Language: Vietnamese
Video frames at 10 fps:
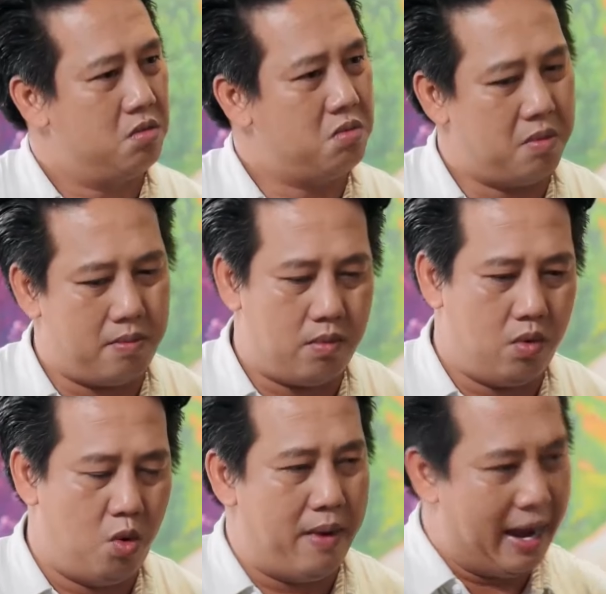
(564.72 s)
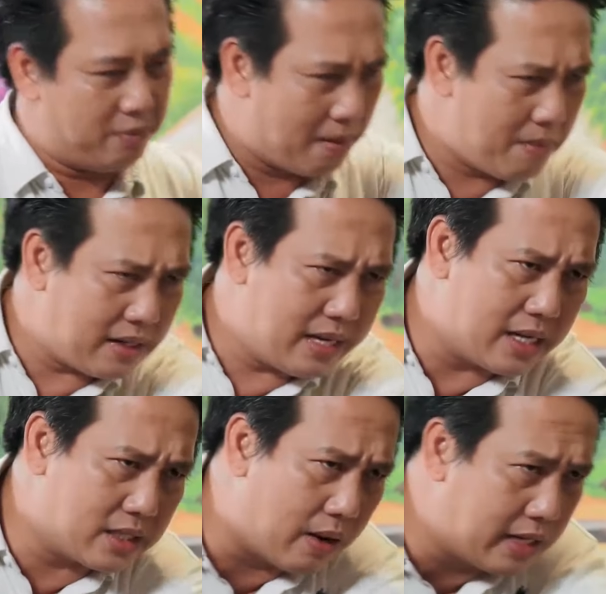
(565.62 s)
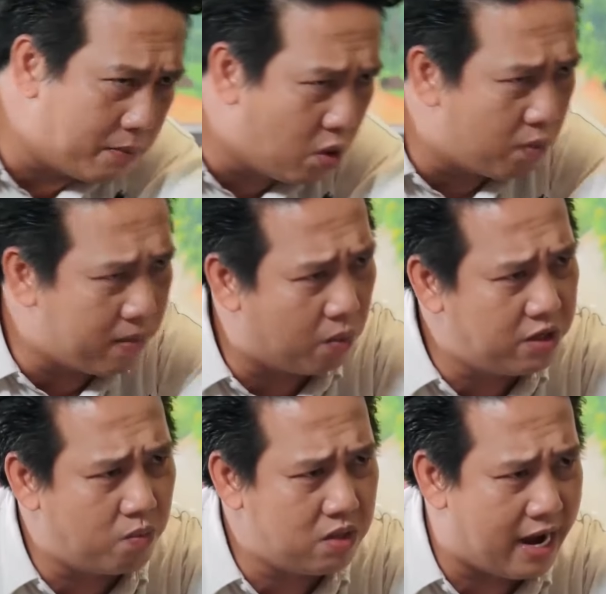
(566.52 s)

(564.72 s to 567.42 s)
đúng không ủa mà em thắc mắc nha sao anh em ruột mà không giống